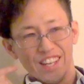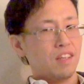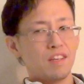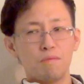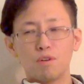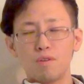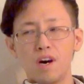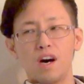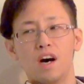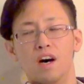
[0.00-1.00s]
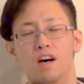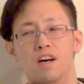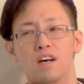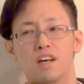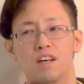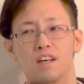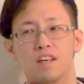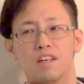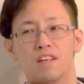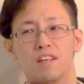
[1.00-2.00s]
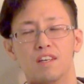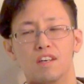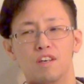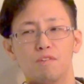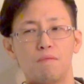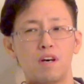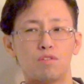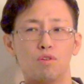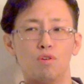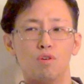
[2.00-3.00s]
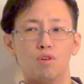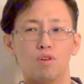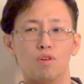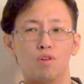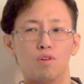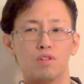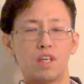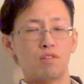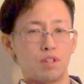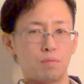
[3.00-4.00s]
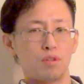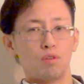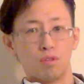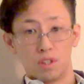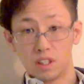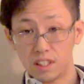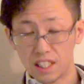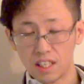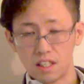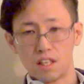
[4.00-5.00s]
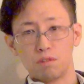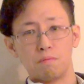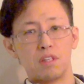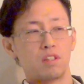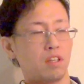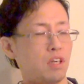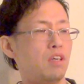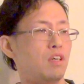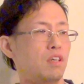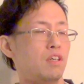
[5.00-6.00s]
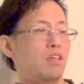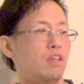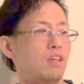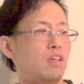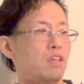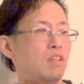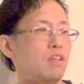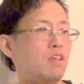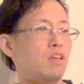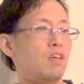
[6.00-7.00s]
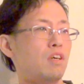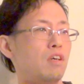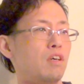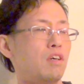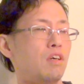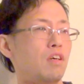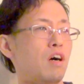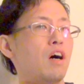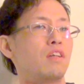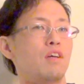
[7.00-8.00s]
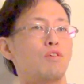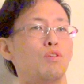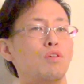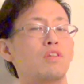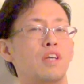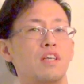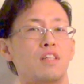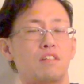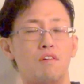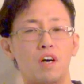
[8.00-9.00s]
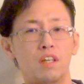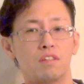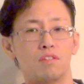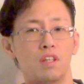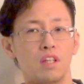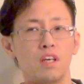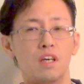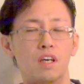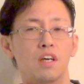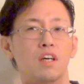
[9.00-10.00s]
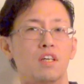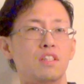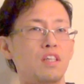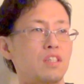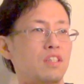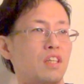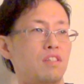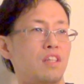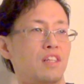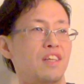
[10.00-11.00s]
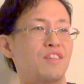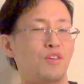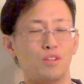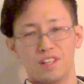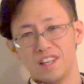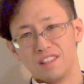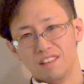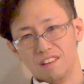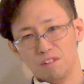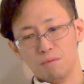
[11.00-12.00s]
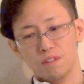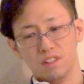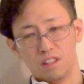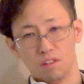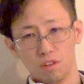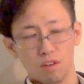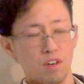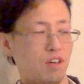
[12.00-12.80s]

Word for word: で僕はまあそのちゃんと自分のことをしっかり説明してね、でああなるほどって警察が分かってくれて、じゃあ自殺だねってことになったんだと思うんだけど、